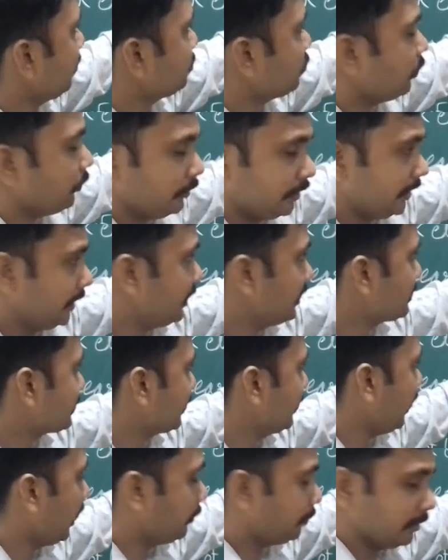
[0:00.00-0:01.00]
टाइप्स ऑफ हेरी
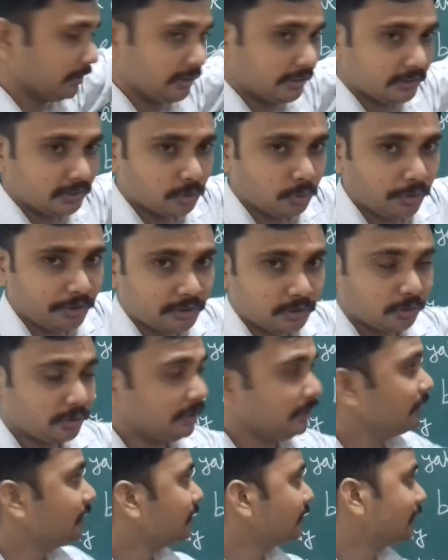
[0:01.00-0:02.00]
स्किन आर प्रेजेंट जो
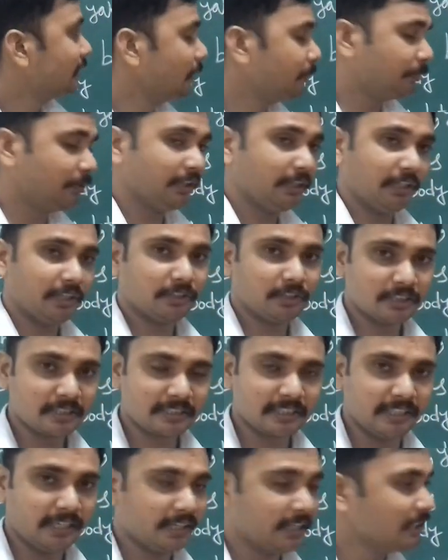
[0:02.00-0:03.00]
सिप की हेरी
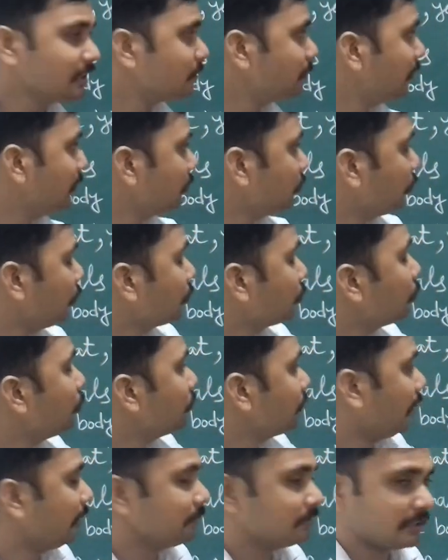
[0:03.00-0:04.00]
स्किन है इसमें जो टू
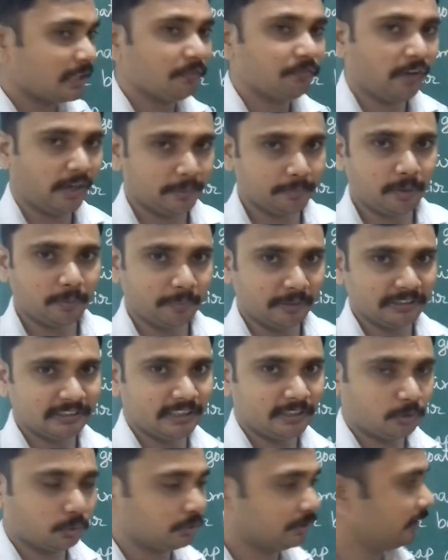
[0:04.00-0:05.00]
टाइप्स के फाइबर
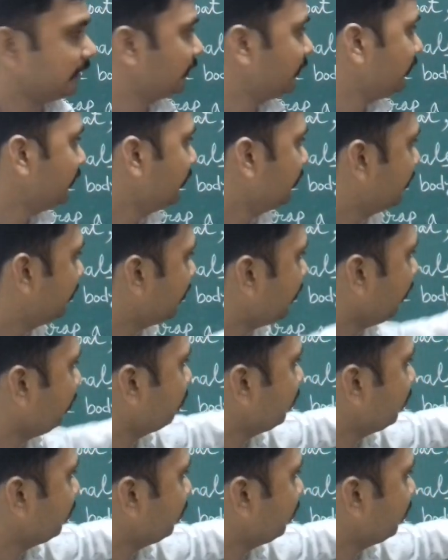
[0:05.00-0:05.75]
प्रेजेंट होते हैं ठीक है